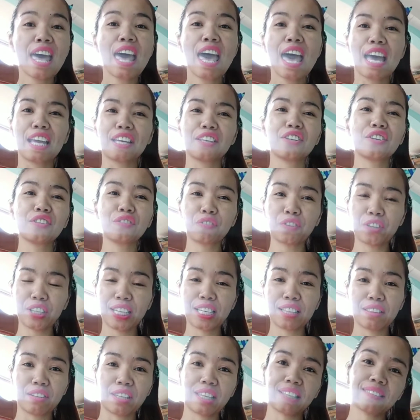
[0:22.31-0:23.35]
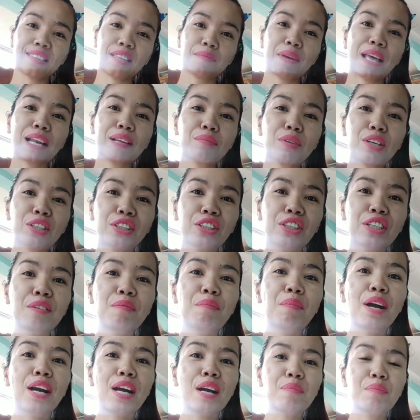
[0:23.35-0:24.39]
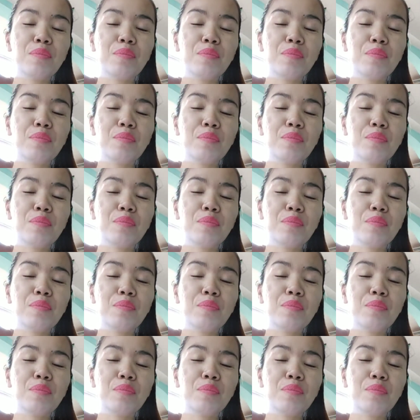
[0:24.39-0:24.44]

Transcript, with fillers: And don't forget to hit the bell button para